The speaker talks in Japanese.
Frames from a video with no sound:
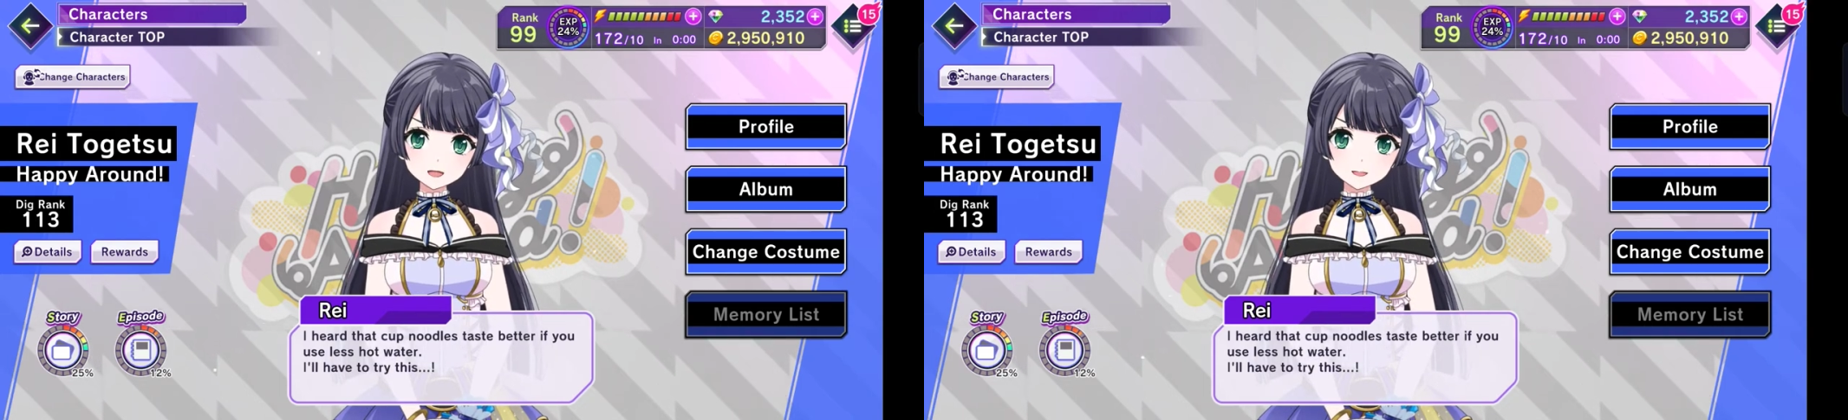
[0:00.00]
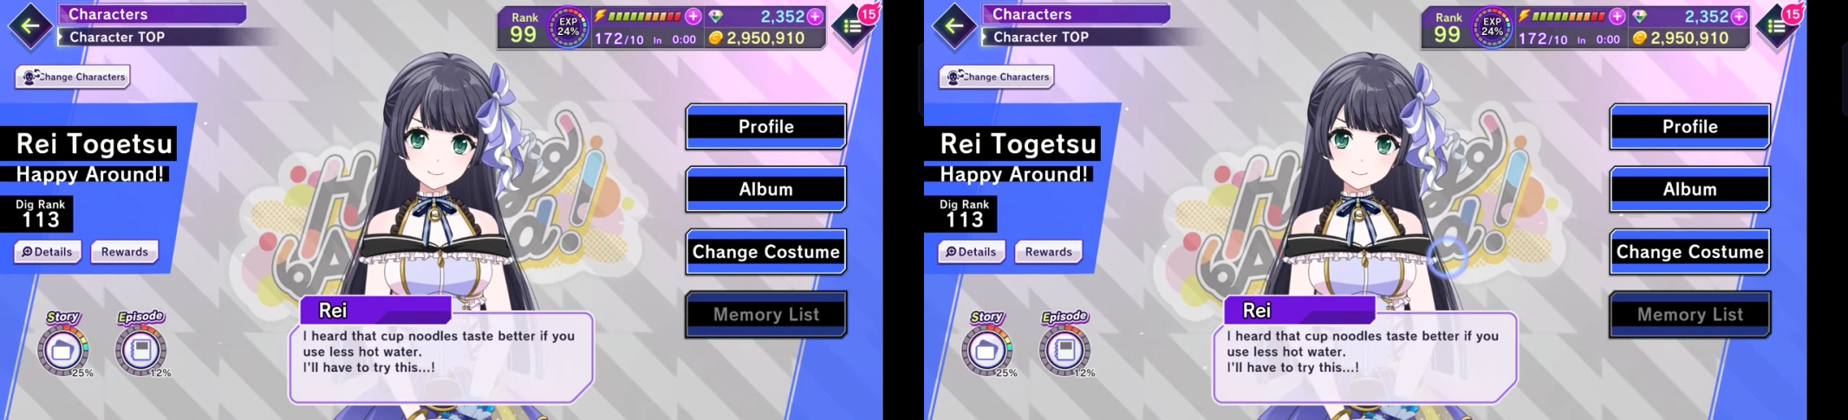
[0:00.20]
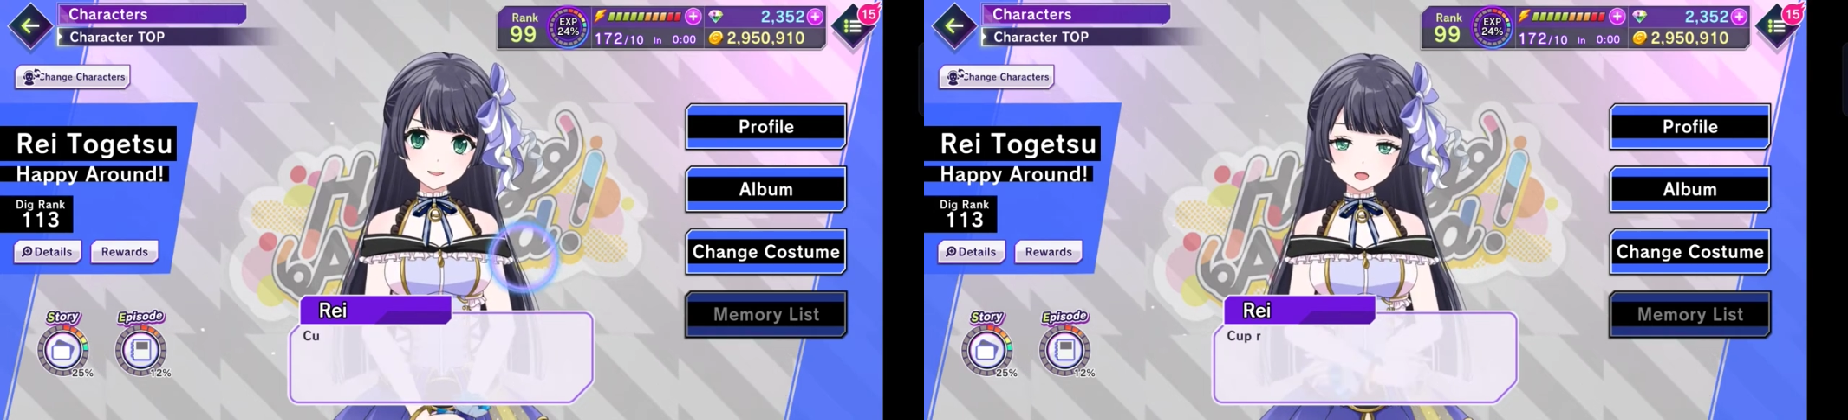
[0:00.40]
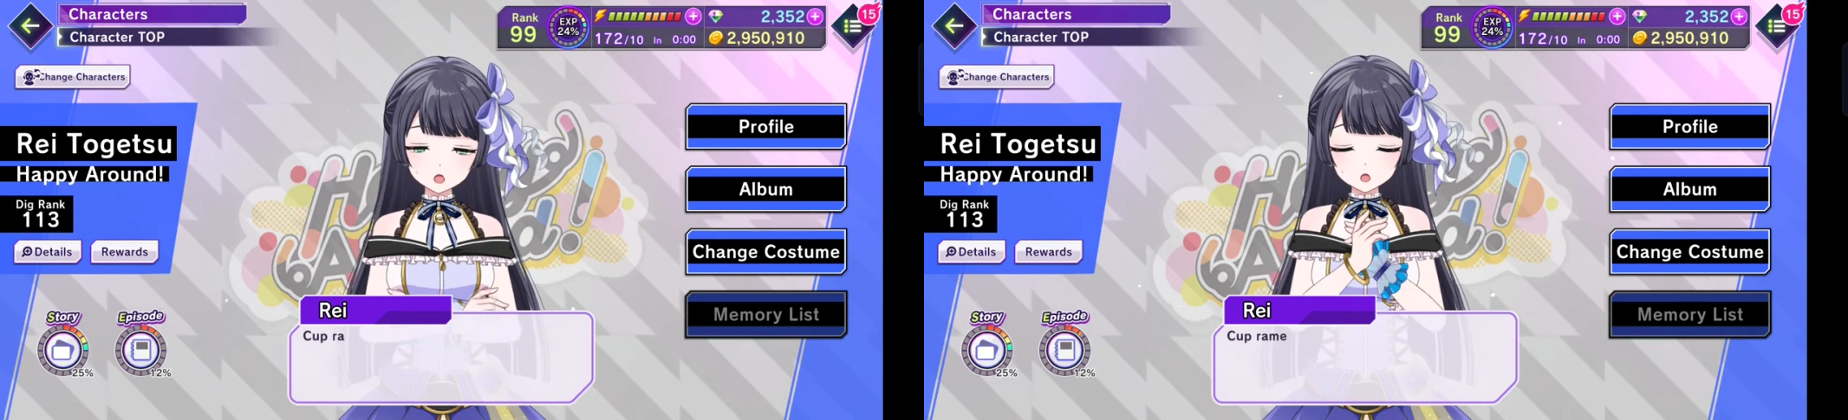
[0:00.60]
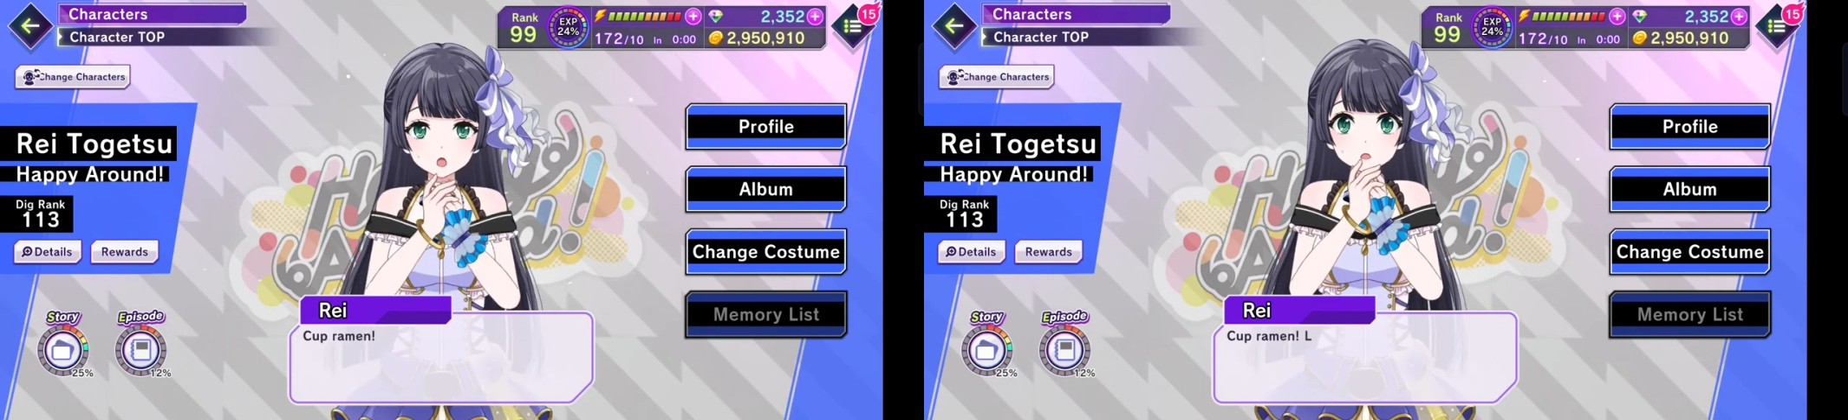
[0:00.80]
期間
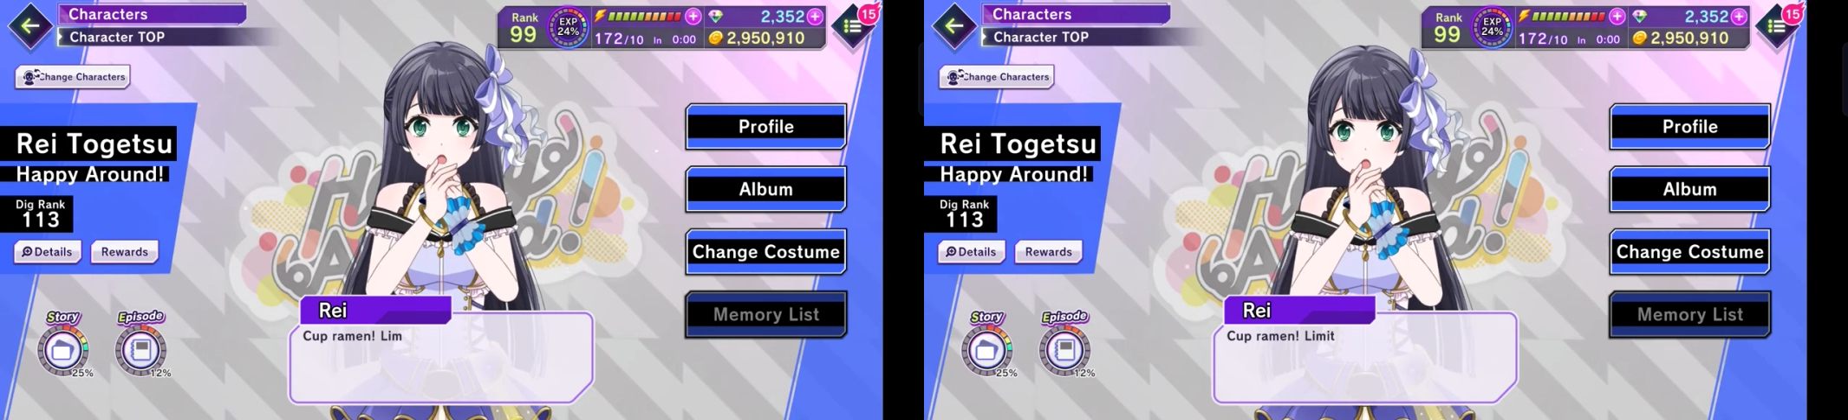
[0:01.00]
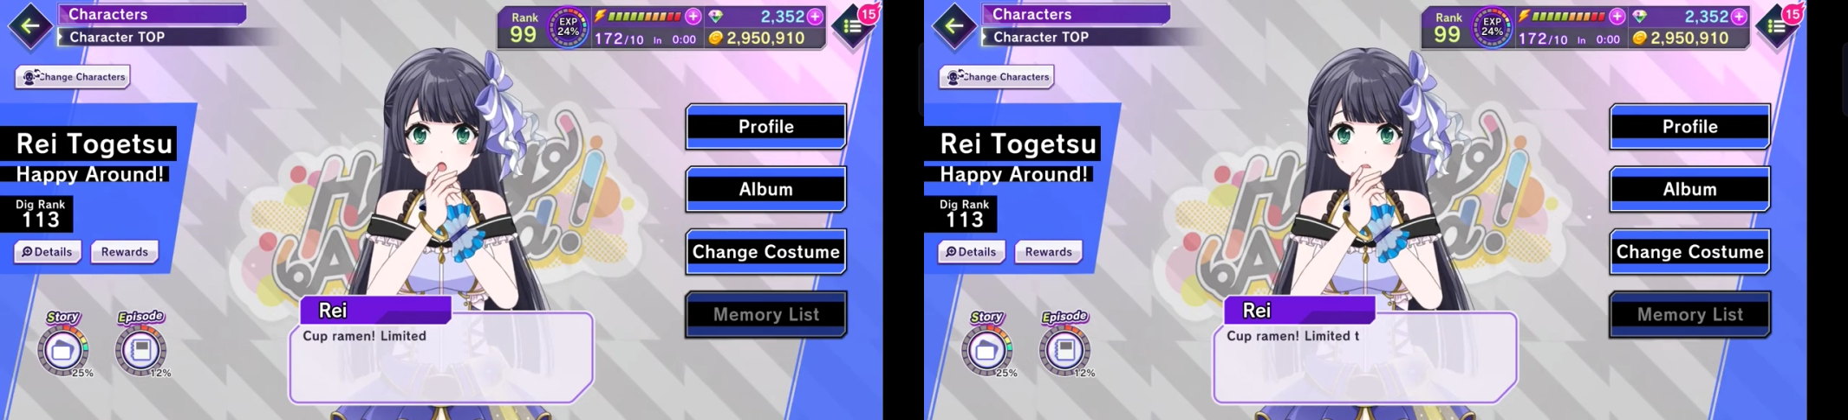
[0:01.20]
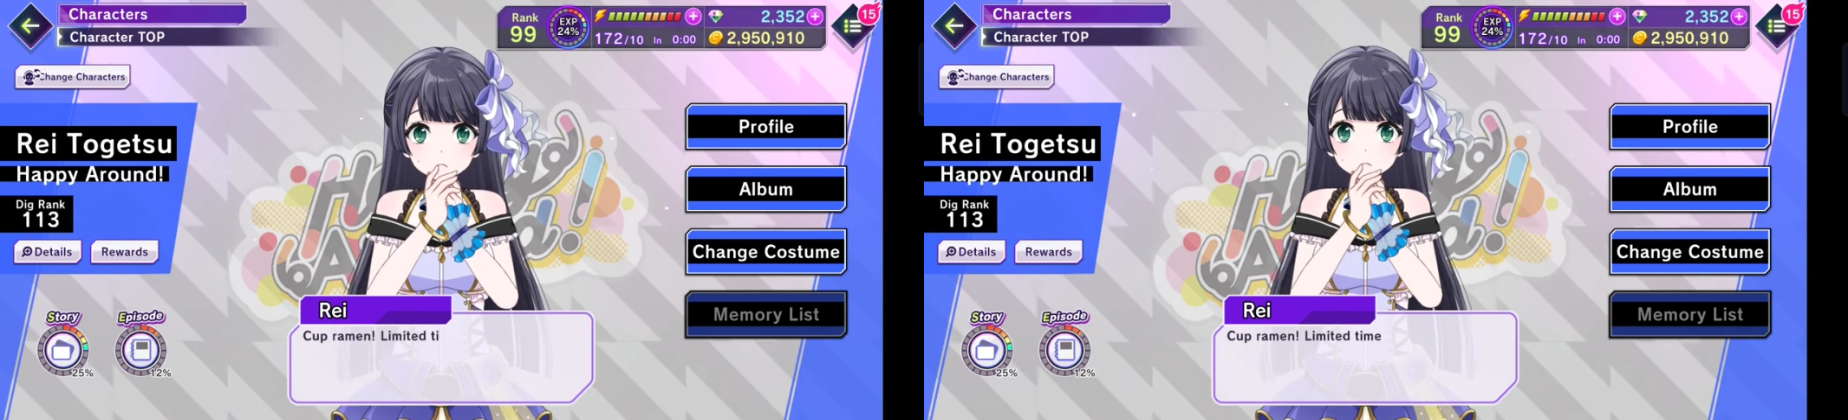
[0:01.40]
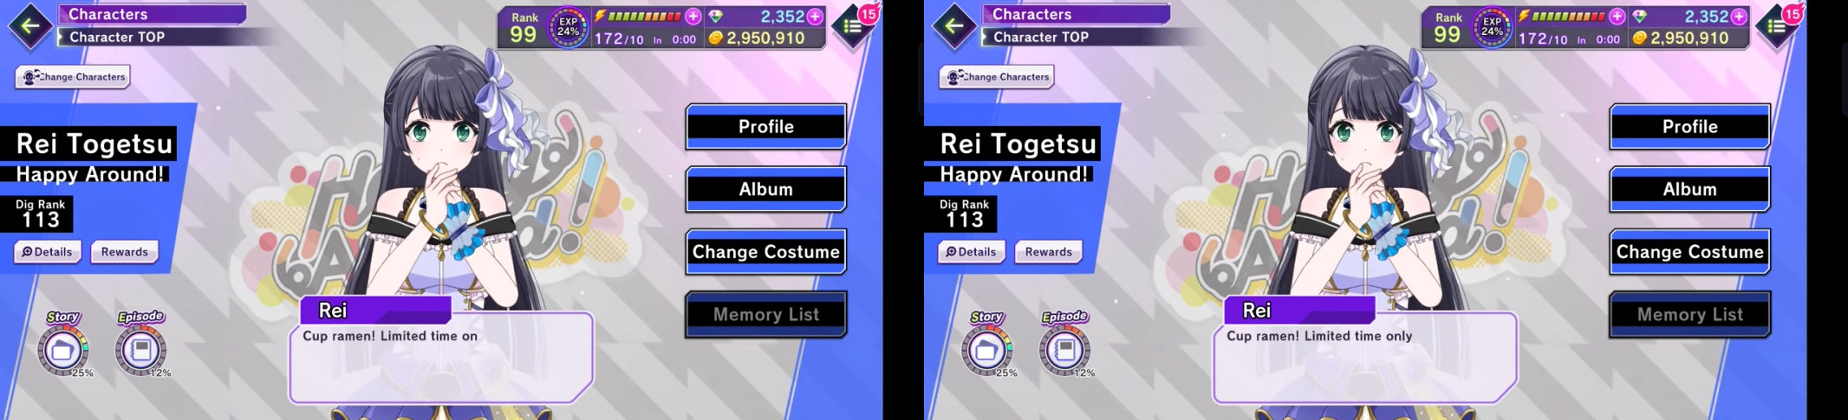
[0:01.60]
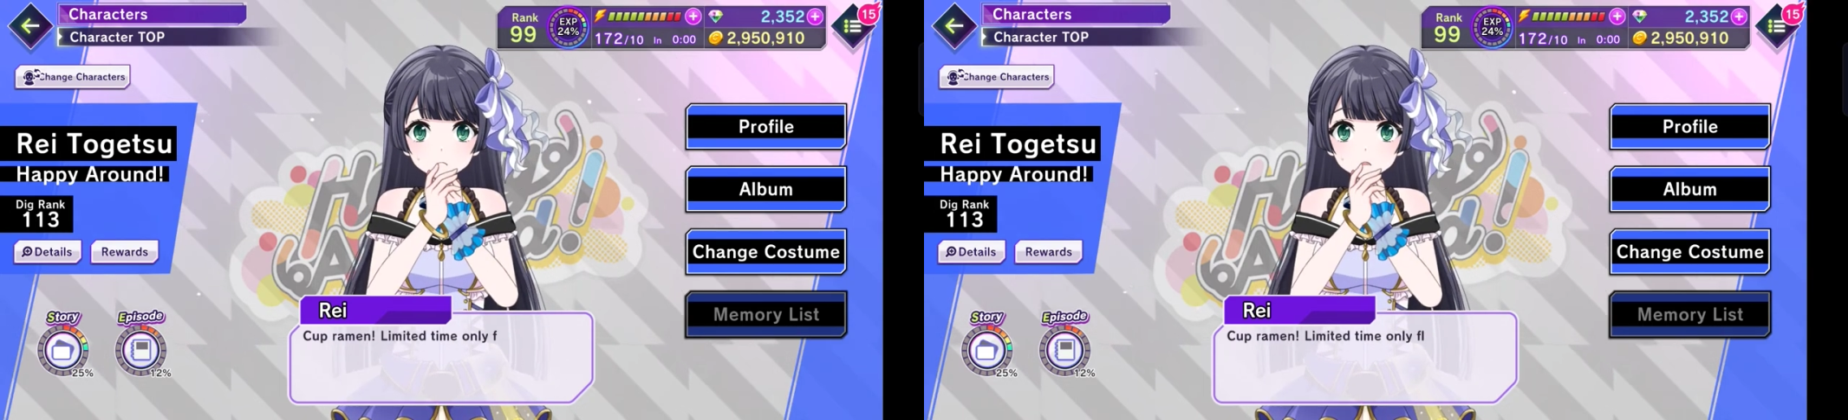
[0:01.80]
限定のカッ